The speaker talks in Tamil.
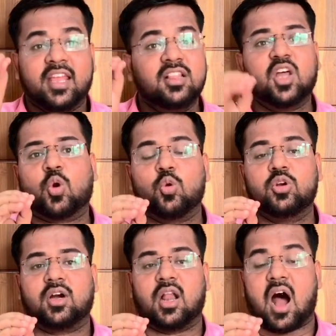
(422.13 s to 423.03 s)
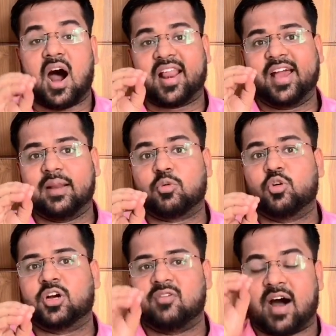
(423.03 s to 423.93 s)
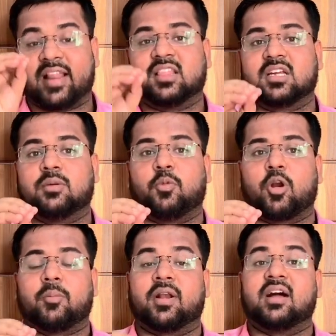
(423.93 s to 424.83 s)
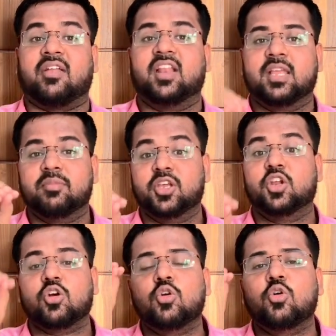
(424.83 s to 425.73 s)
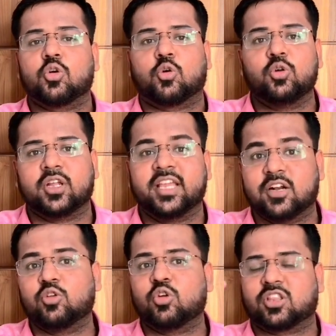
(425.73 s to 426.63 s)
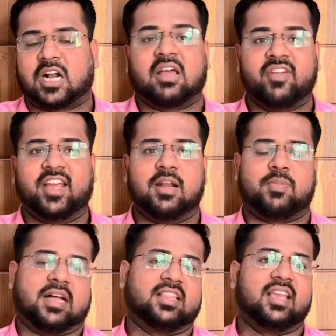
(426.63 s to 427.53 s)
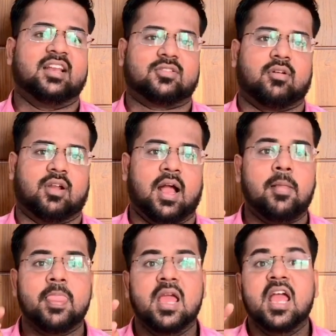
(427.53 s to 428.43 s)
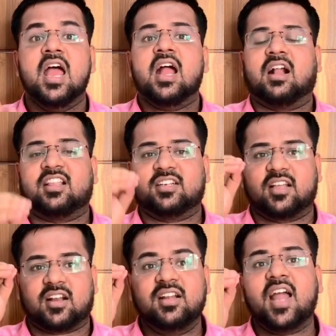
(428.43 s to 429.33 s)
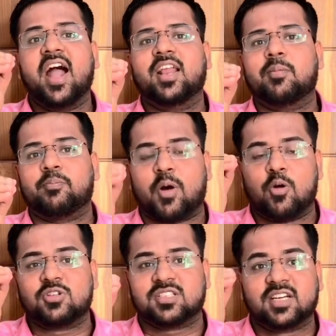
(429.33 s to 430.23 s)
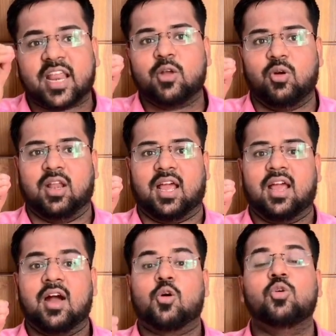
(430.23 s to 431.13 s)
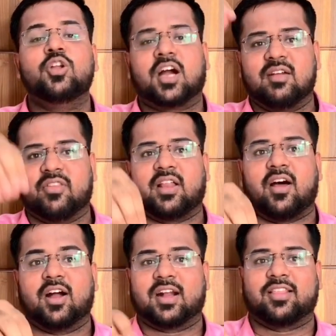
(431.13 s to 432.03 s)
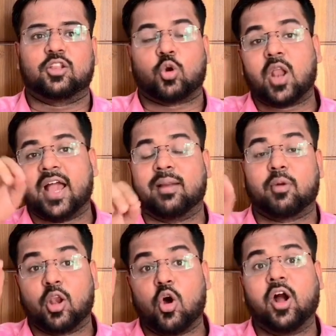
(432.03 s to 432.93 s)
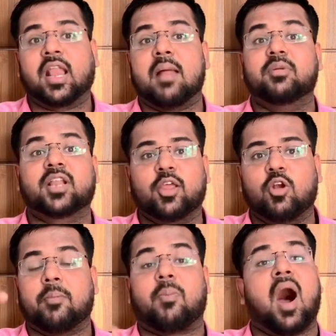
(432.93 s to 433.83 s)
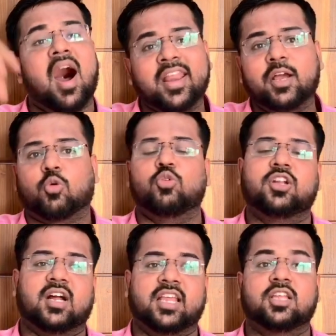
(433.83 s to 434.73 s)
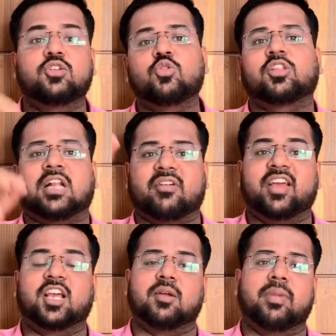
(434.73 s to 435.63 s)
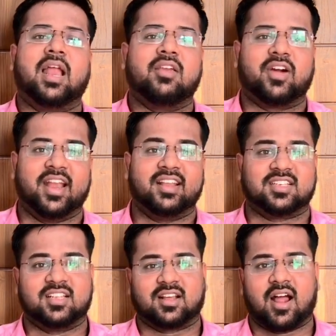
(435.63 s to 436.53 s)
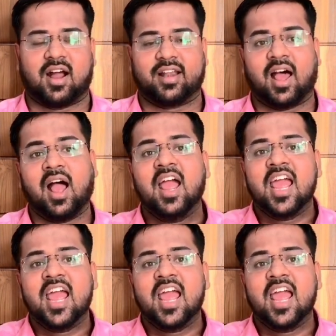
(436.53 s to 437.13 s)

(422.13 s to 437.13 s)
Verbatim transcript: இந்த குண்டுகள் ஆறாயிரம் குண்டுகள் வாரத்துக்கு போடப்படுது அதில் இருநூறு குண்டு இருநூறு தடவைகள் பார்த்தீங்கன்னு சொன்னால் கிட்டத்தட்ட ரெண்டாயிரம் பவுண்ட்ஸ் நிறையுள்ள குண்டுகள் வந்து அதாவது கிட்டத்தட்ட தொள்ளாயிரம் கிலோகிராம் நிறையுள்ள பாரிய குண்டுகளை இருநூறு தடவைகளுக்கு மேலே இவங்க என்ன செஞ்சிருக்கிறாங்கன்னா